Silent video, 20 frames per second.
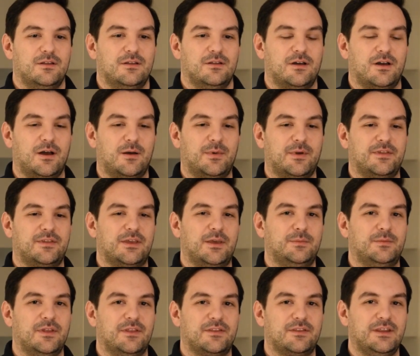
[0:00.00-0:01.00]
aber es
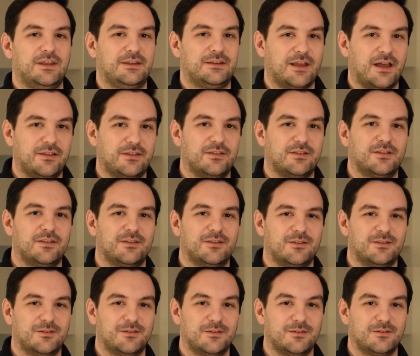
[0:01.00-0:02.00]
gibt jetzt nicht das
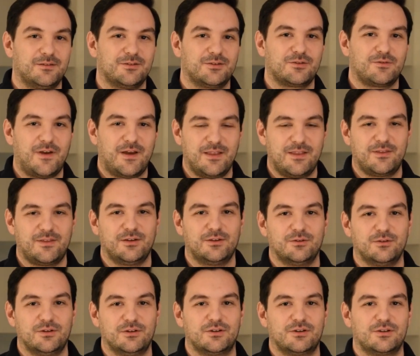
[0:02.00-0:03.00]

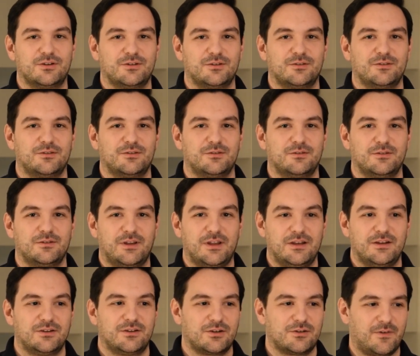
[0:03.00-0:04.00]
Schweizerdeutsch.
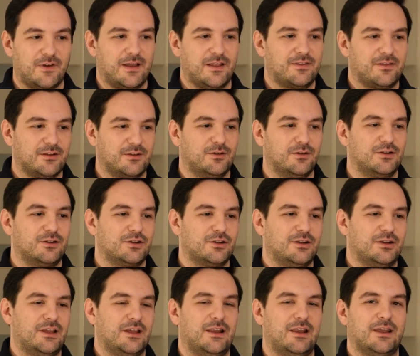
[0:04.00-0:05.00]
Den
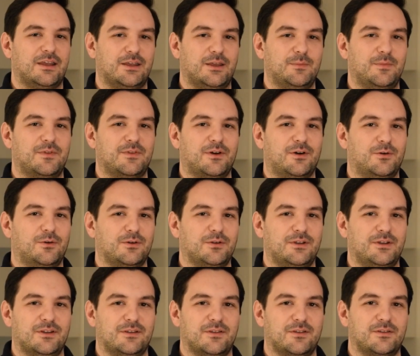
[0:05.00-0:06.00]
Schweizerdeutschen Dialekt gibt es auch
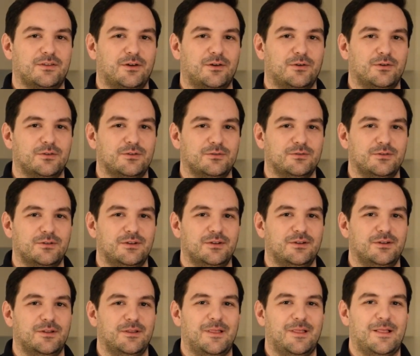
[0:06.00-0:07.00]
nicht. Das ist auch so
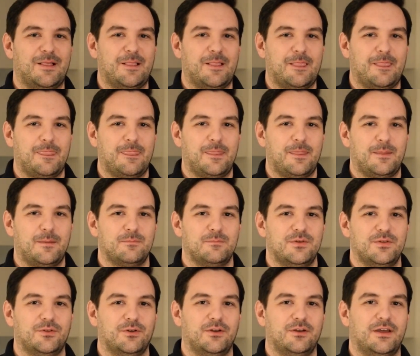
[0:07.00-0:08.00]
eine
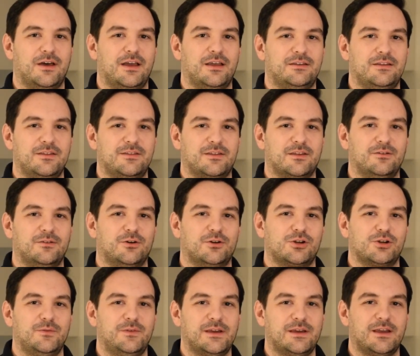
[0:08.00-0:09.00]
Besonderheit, die es dann noch
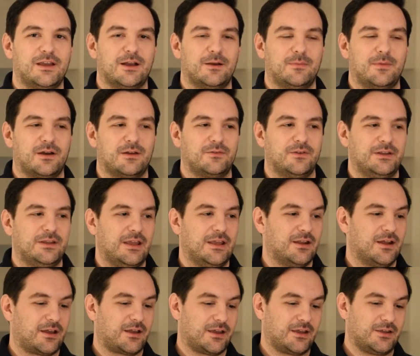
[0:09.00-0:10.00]
schwieriger macht, weil je
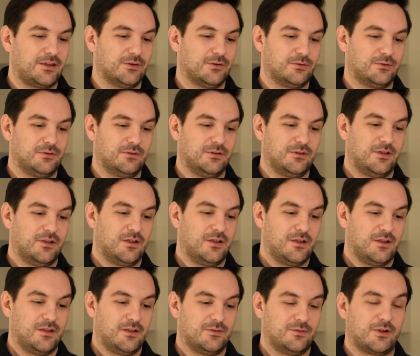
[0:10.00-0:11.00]
nach Region,
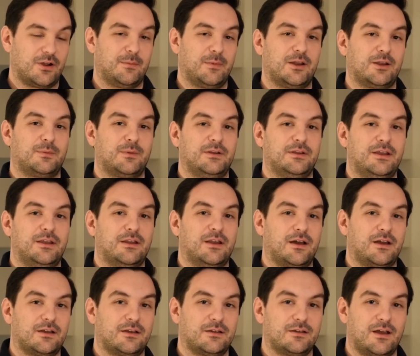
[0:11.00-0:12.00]
sogar manchmal je
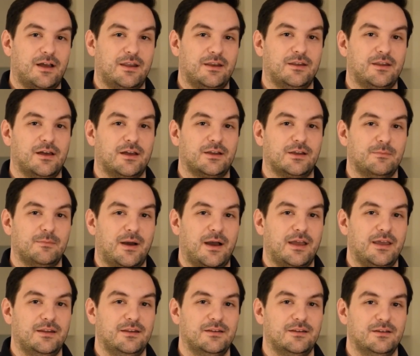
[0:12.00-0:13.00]
nach anderer
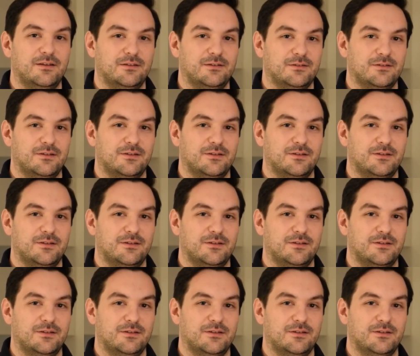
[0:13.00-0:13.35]
Gemeinde,